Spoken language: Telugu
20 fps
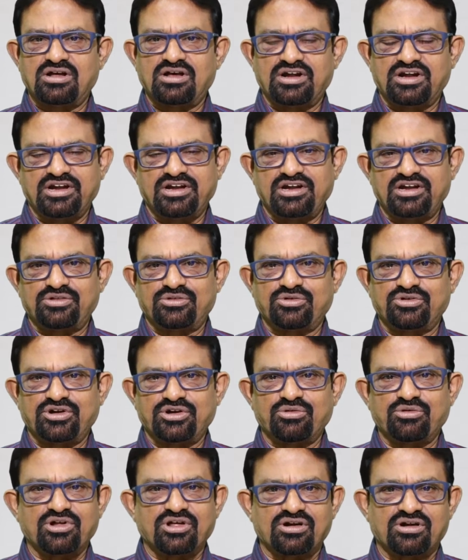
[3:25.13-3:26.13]
రెండింటితోటి
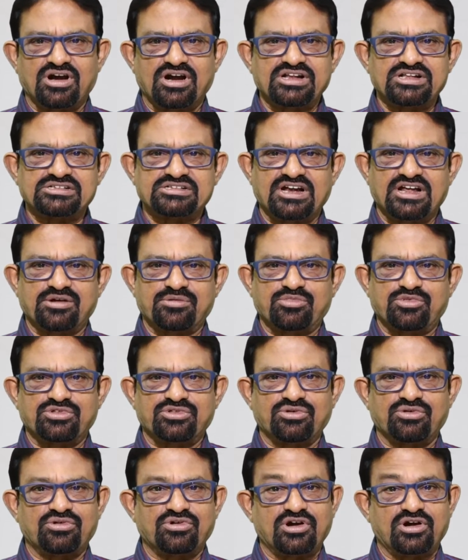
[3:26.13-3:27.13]
కూడా
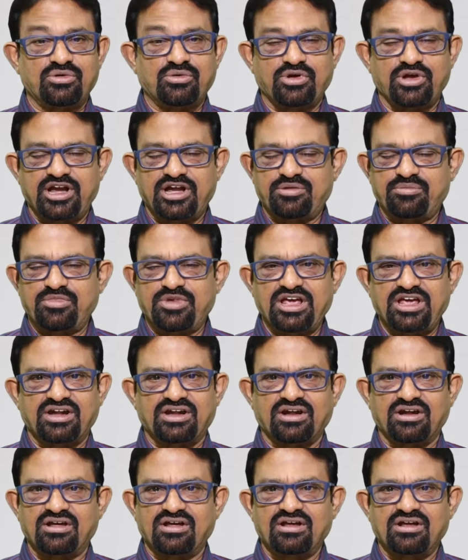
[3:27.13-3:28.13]
రాణించలేకపోతూ ఉన్నాడు హెట్మెయిర్